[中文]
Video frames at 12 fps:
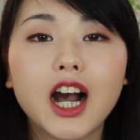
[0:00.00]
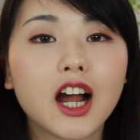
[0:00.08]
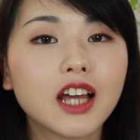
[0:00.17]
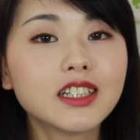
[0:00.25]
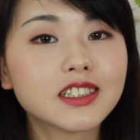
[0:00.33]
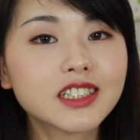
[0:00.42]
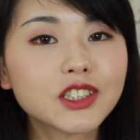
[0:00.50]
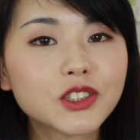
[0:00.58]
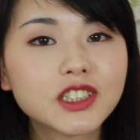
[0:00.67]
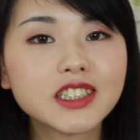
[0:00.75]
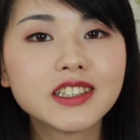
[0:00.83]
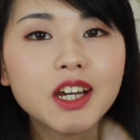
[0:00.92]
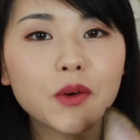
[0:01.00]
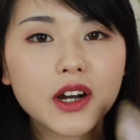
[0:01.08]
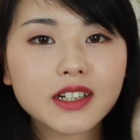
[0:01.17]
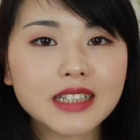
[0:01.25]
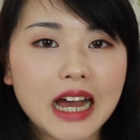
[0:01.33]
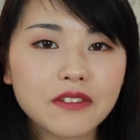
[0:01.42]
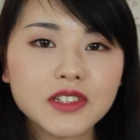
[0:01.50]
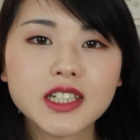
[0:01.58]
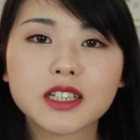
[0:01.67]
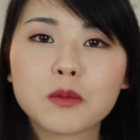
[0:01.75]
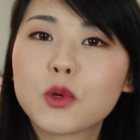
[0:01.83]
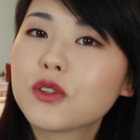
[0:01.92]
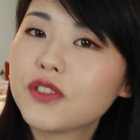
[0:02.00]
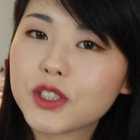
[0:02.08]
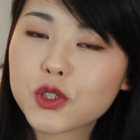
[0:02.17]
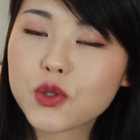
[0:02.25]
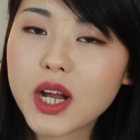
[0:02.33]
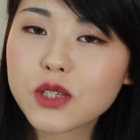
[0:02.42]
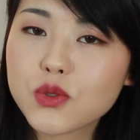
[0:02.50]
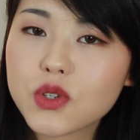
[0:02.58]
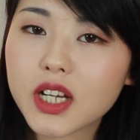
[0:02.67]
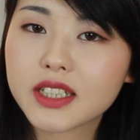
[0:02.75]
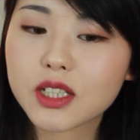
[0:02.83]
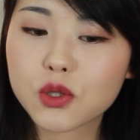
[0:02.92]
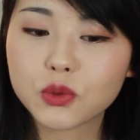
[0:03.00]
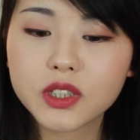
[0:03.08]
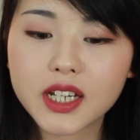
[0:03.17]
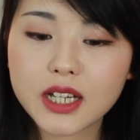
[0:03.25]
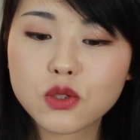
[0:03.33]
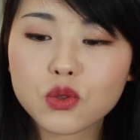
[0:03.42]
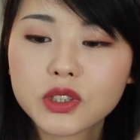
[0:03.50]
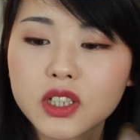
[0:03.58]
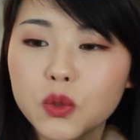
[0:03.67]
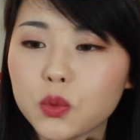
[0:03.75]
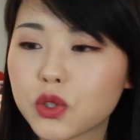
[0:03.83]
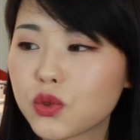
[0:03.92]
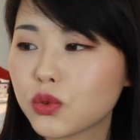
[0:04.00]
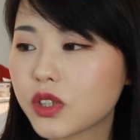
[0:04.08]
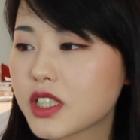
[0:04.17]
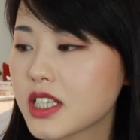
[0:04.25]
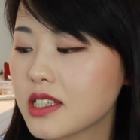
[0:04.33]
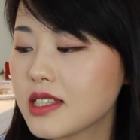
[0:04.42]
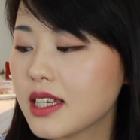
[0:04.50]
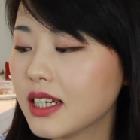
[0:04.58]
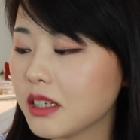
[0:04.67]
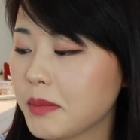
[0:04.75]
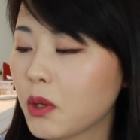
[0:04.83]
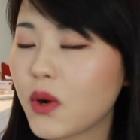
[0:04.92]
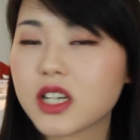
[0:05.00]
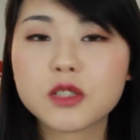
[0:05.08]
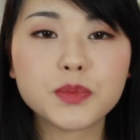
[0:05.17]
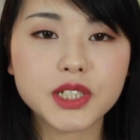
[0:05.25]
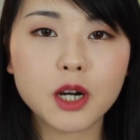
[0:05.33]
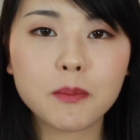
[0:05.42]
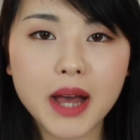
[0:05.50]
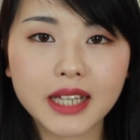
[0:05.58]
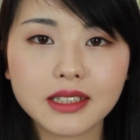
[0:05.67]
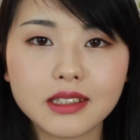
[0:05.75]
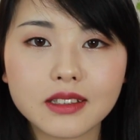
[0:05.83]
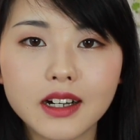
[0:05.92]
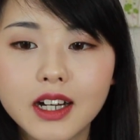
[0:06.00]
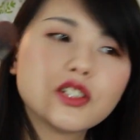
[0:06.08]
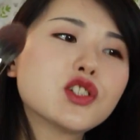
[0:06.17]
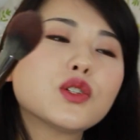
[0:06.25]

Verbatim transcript: 好了，以上就是今天我要跟大家分享的 Morphe 的刷具了。那总体来说呢，我入的这一些里面我还是比较满意的。